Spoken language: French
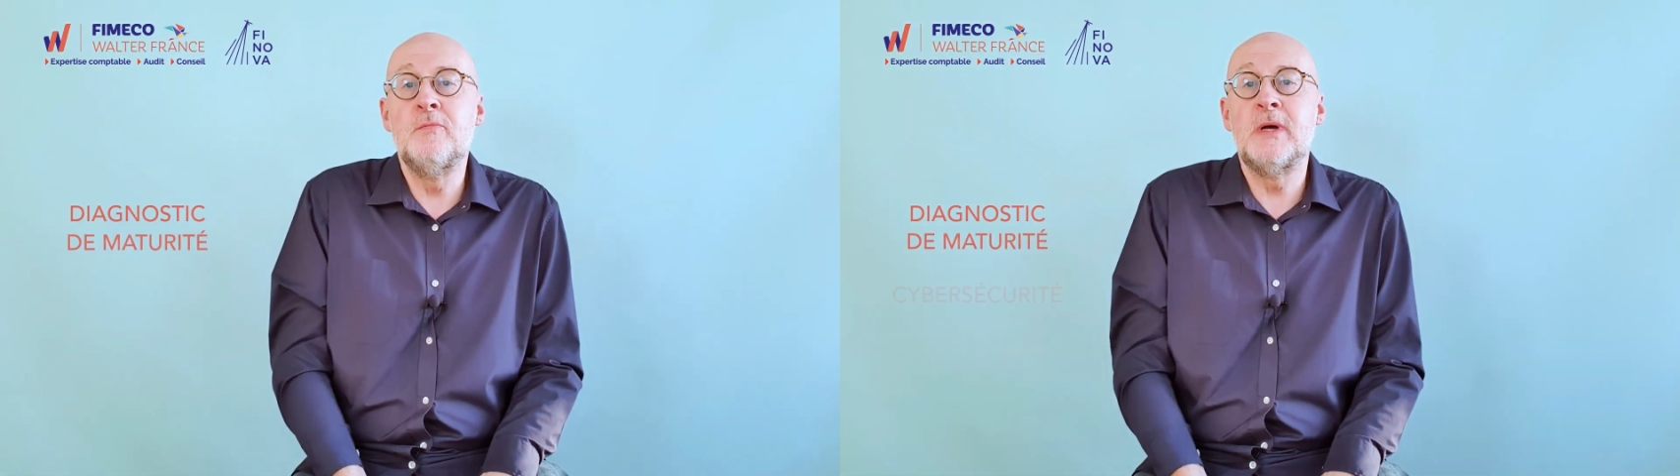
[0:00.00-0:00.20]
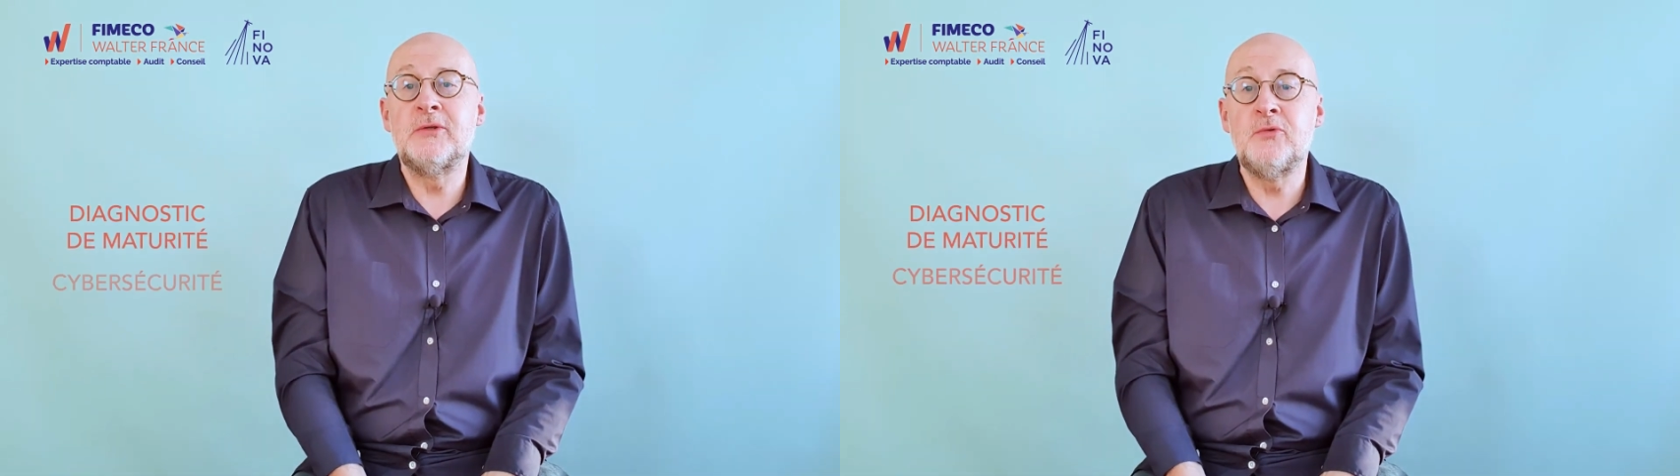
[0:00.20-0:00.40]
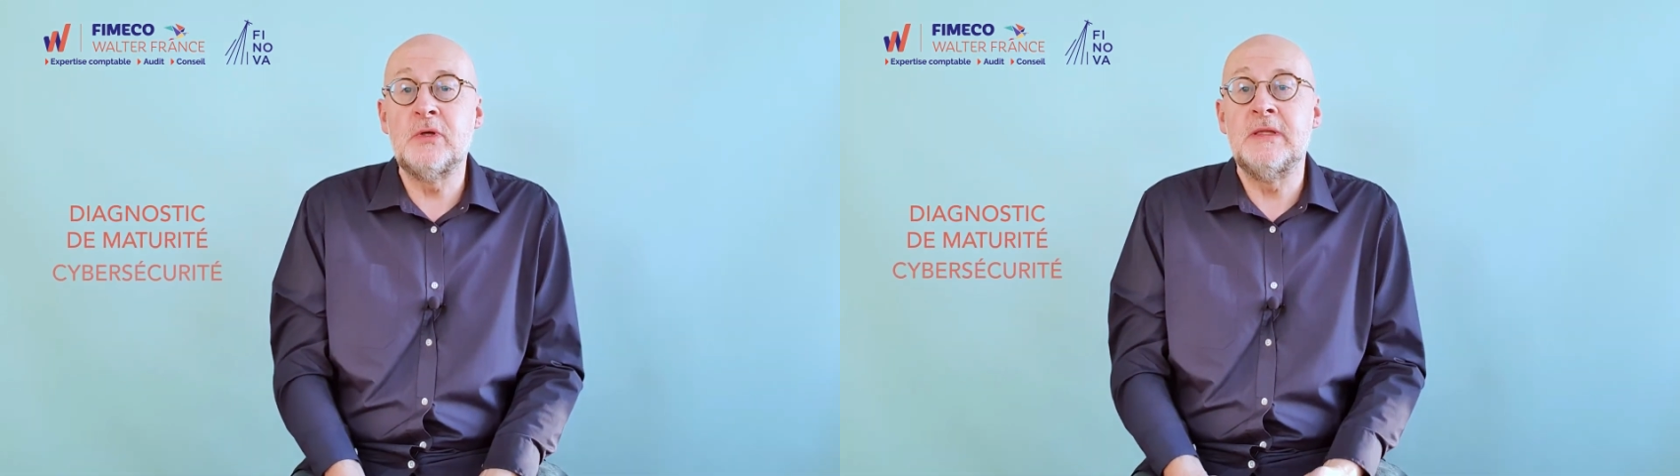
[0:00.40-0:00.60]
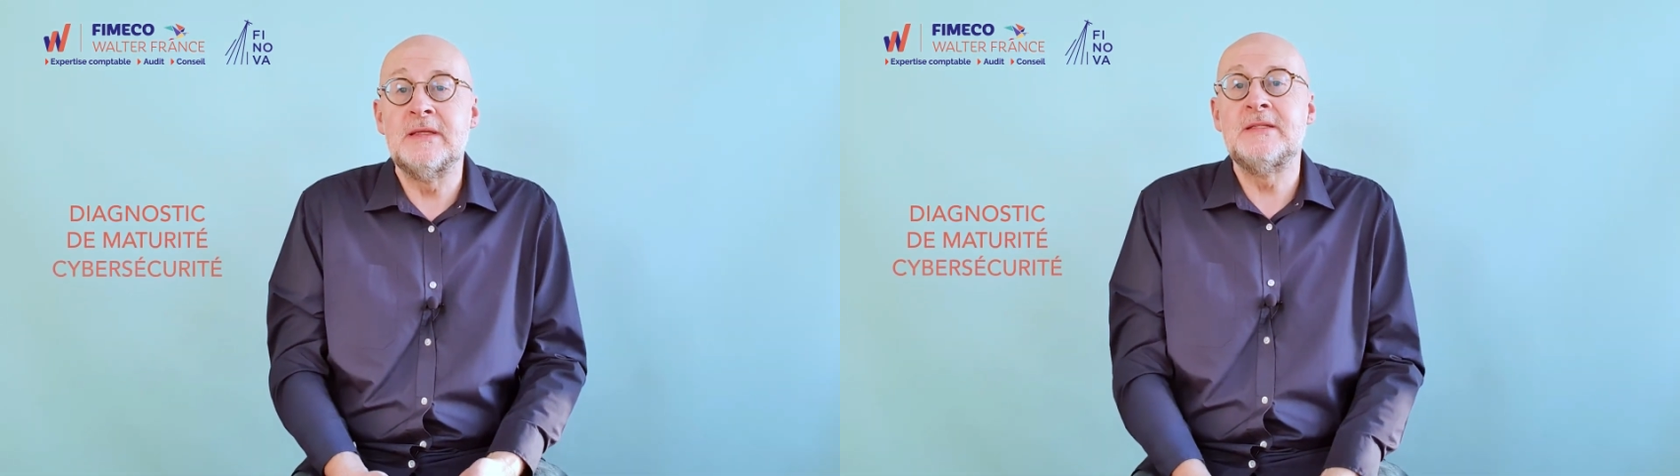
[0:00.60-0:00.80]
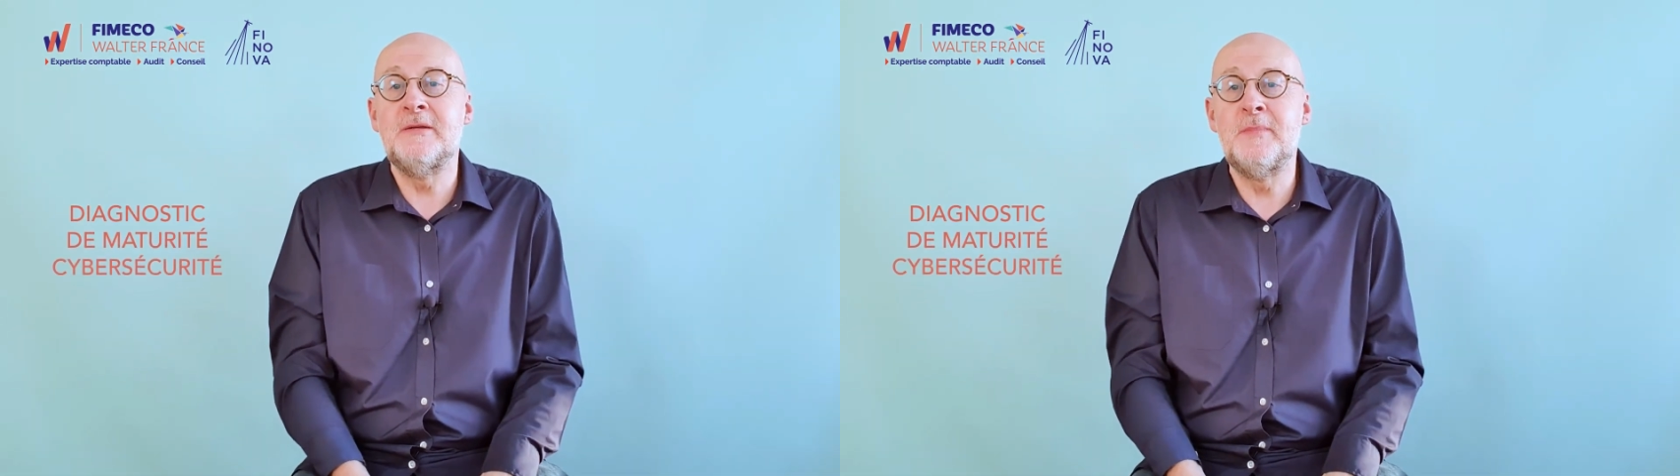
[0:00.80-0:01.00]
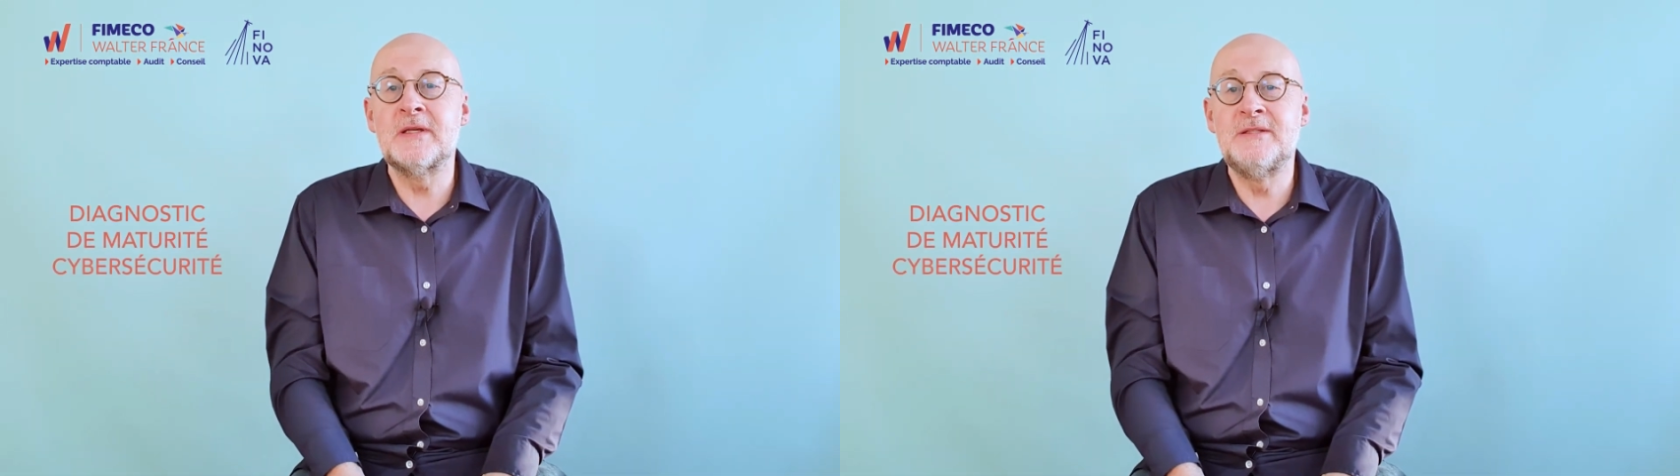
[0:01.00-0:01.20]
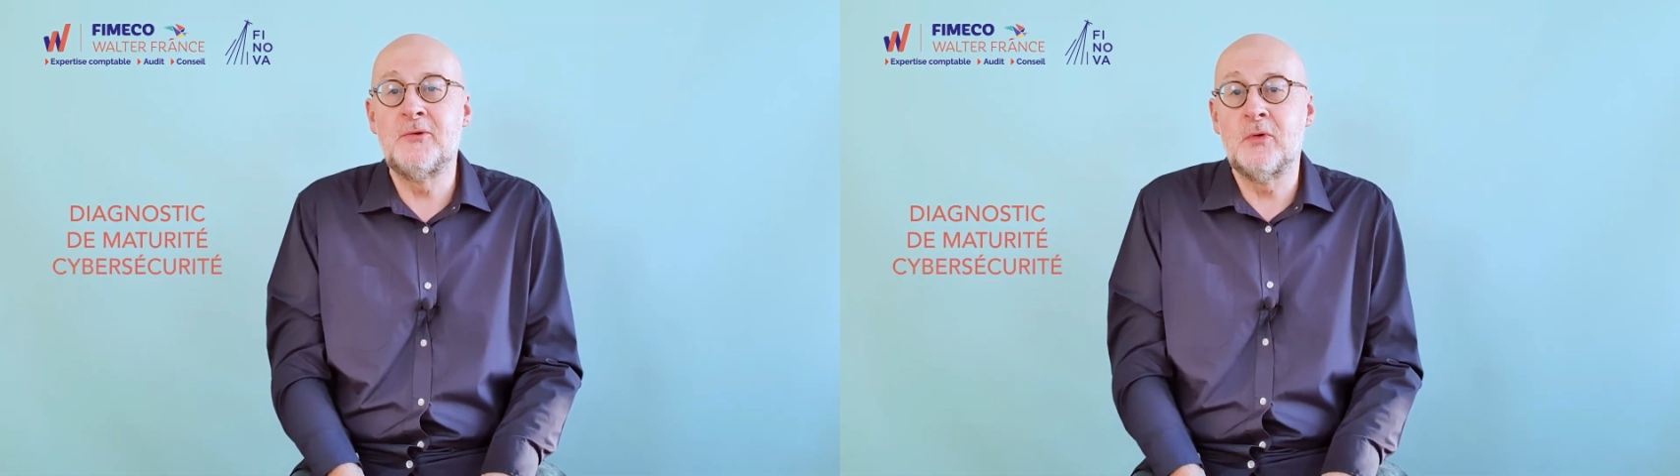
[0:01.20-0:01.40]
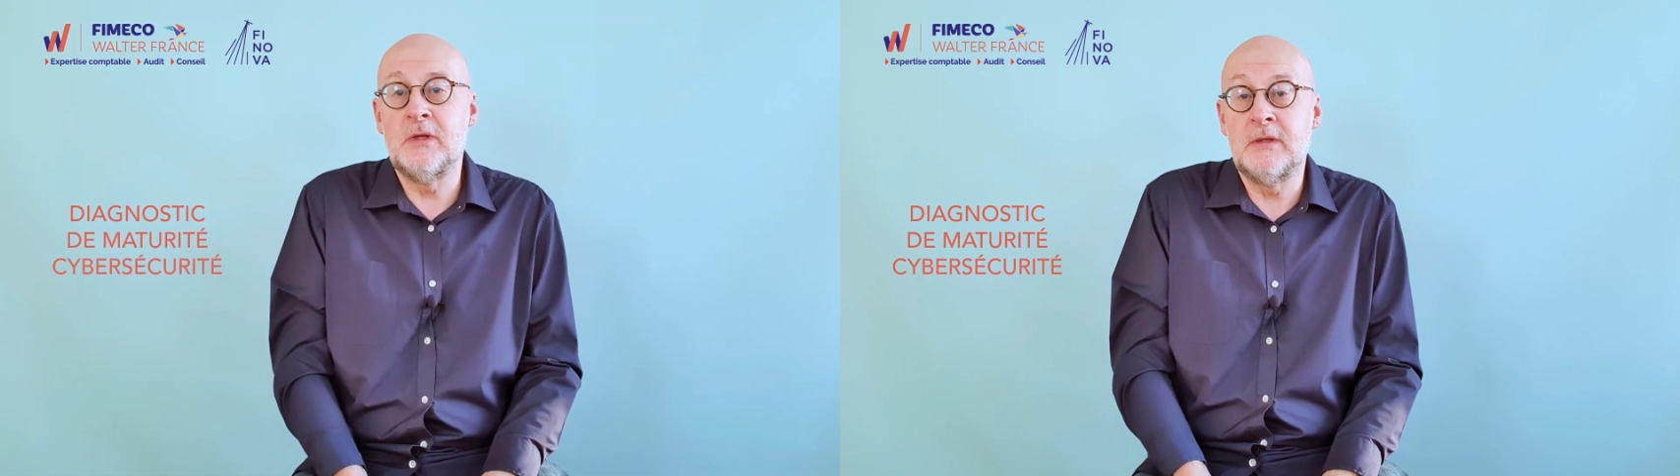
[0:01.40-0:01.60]
maturité
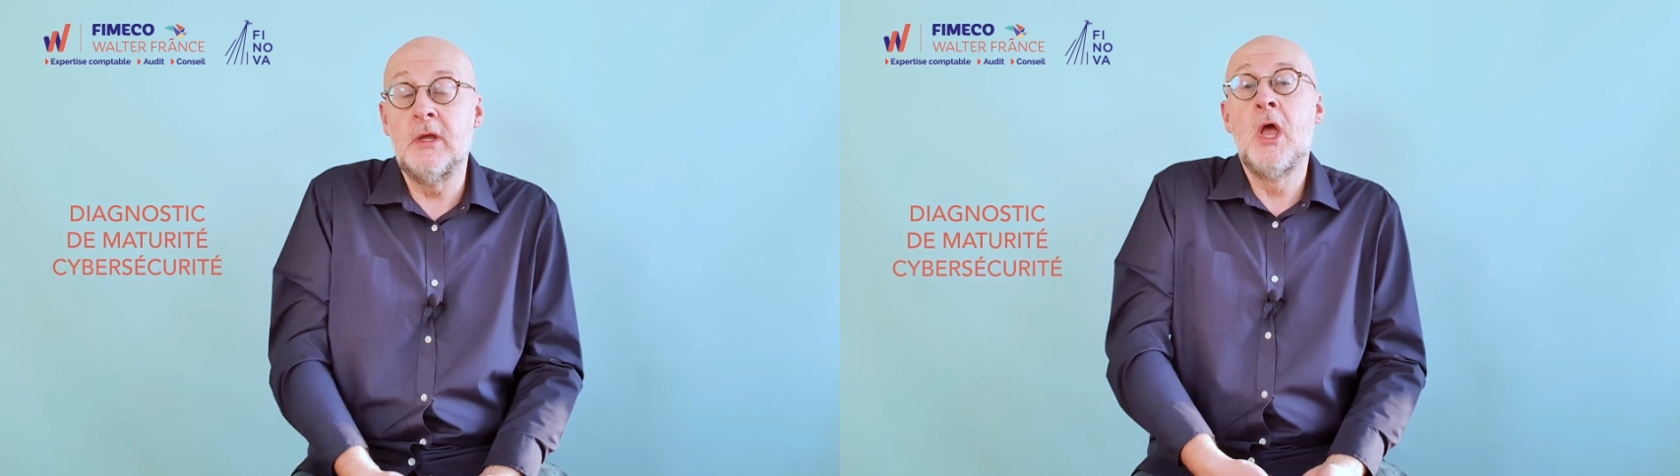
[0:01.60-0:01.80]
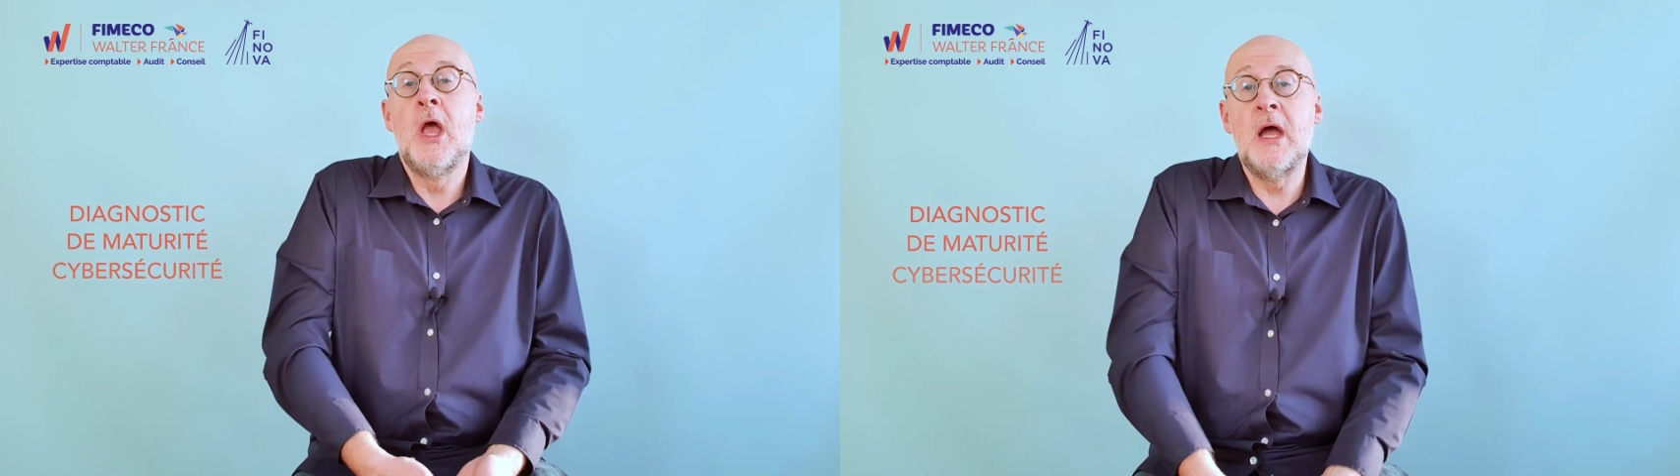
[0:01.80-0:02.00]
cybersécurité